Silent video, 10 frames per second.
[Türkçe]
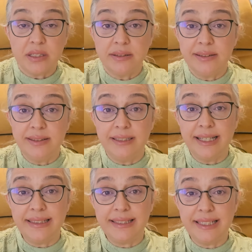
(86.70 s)
kadını
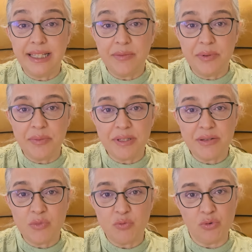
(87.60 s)

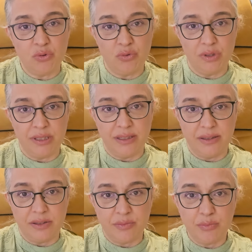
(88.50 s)
etkilememesi mümkün
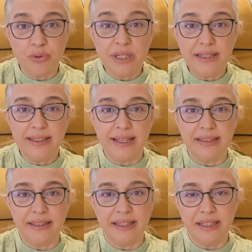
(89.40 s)
değildir. Bu
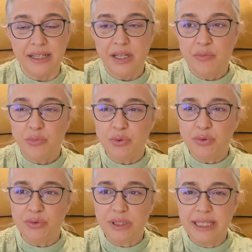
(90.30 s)
nedenle
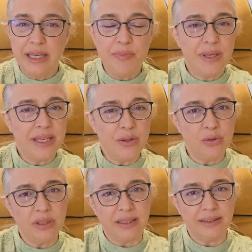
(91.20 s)
bu gebeye
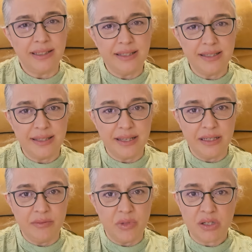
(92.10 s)
olan
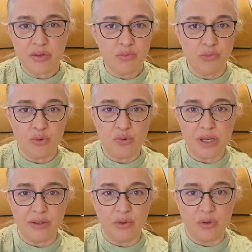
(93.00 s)
desteğin maksimum
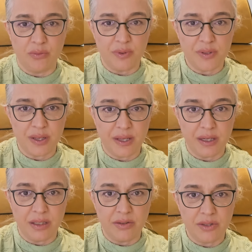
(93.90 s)
düzeyde olması
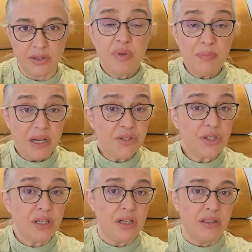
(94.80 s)
gerekir. Bir
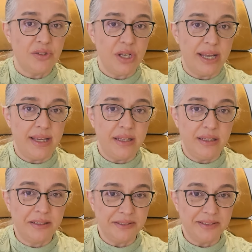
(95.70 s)
başka şey
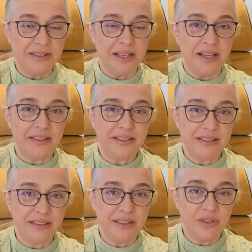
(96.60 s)
kadının
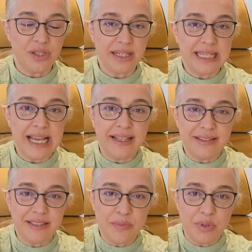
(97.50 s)
hayatında değişen
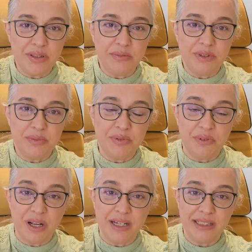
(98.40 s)
kendine bağımlı bir
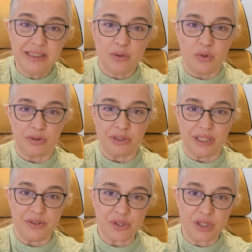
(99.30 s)
varlık
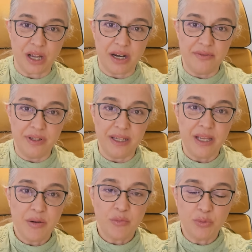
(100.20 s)
ortaya çıkar
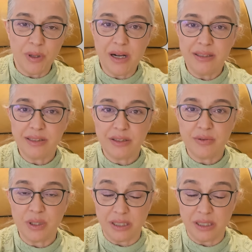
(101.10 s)
ve bu varlık